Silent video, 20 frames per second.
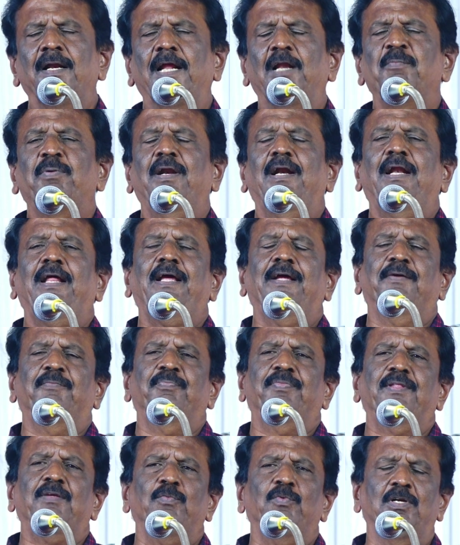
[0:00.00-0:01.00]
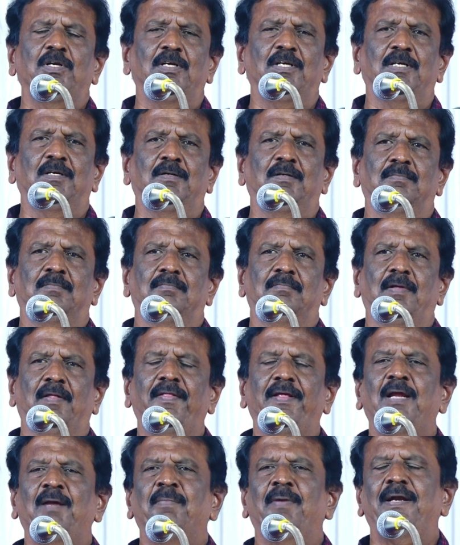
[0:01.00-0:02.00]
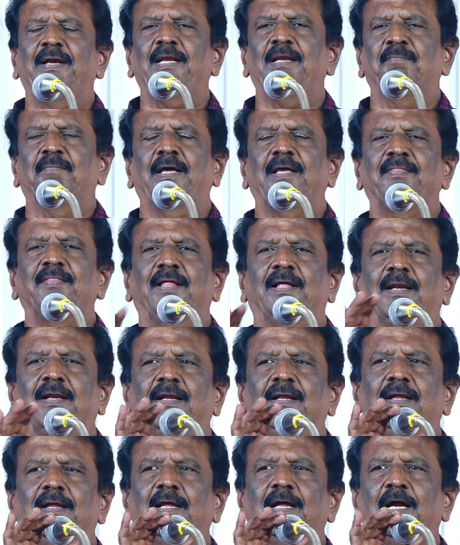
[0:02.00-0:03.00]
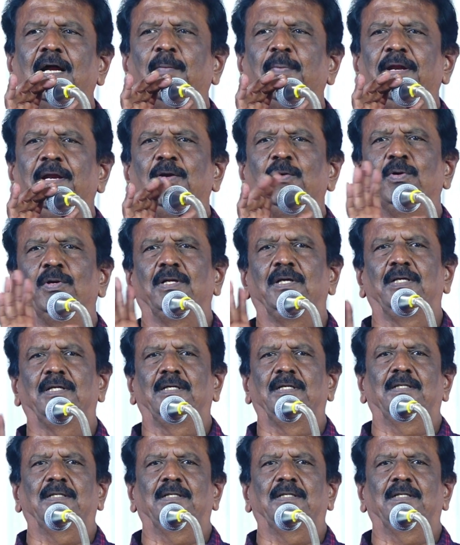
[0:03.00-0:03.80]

நண்பர்களே ஒரு மதுரை மண்ணின் மைந்தர் அப்படின்னு ஒரு